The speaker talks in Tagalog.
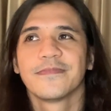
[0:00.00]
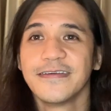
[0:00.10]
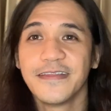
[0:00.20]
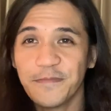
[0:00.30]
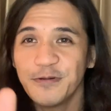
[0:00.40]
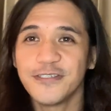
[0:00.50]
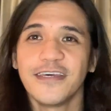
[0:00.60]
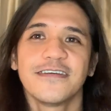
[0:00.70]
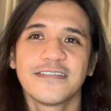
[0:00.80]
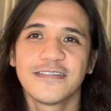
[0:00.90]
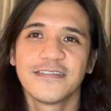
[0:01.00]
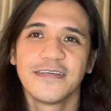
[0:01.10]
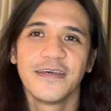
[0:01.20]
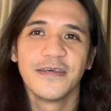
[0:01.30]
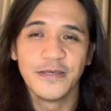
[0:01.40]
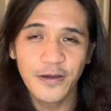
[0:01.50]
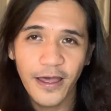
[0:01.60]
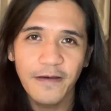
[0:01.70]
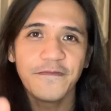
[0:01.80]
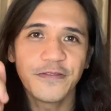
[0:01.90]
Number six, you
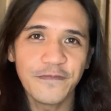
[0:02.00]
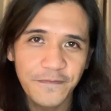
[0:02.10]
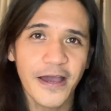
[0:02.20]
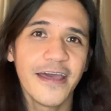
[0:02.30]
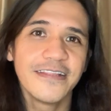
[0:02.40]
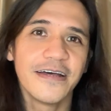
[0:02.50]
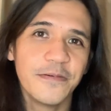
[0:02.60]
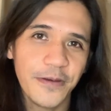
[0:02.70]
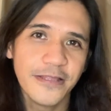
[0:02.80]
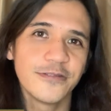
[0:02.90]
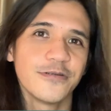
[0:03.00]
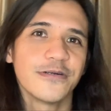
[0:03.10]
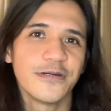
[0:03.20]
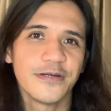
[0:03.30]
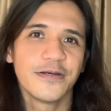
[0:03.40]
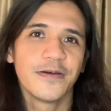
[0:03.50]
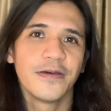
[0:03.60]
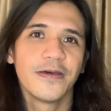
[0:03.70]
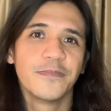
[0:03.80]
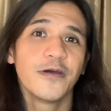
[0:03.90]
have to find a mentor
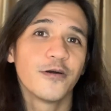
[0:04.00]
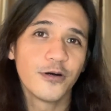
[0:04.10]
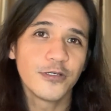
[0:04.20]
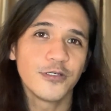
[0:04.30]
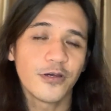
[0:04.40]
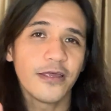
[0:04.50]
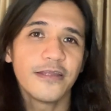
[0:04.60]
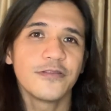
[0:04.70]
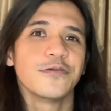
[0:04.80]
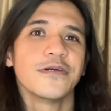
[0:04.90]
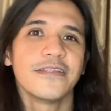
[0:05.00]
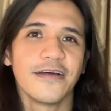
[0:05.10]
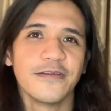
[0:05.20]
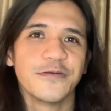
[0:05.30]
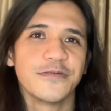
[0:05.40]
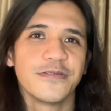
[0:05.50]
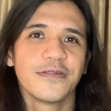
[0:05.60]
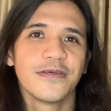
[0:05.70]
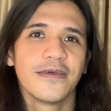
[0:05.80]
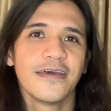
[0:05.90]
because you cannot do it alone.
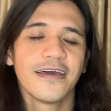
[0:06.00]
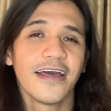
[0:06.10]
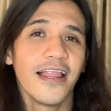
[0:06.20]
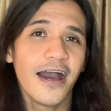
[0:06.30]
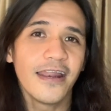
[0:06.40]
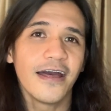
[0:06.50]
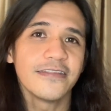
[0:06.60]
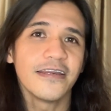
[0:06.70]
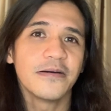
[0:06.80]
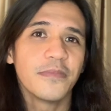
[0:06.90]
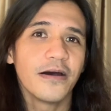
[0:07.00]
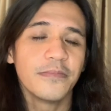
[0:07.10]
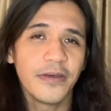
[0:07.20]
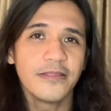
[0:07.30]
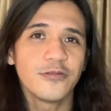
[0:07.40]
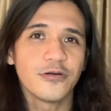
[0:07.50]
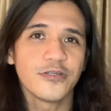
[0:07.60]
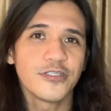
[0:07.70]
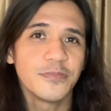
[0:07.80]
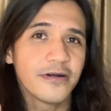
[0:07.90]
Kailangan natin ng mga
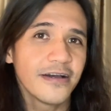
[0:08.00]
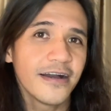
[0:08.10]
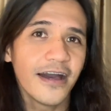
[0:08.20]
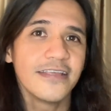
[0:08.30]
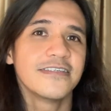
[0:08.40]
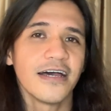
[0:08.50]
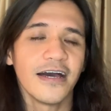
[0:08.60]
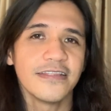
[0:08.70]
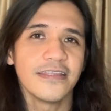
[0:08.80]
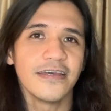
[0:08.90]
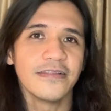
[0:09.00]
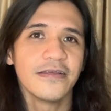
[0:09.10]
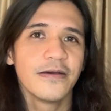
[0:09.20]
mentors na mag-guide sa atin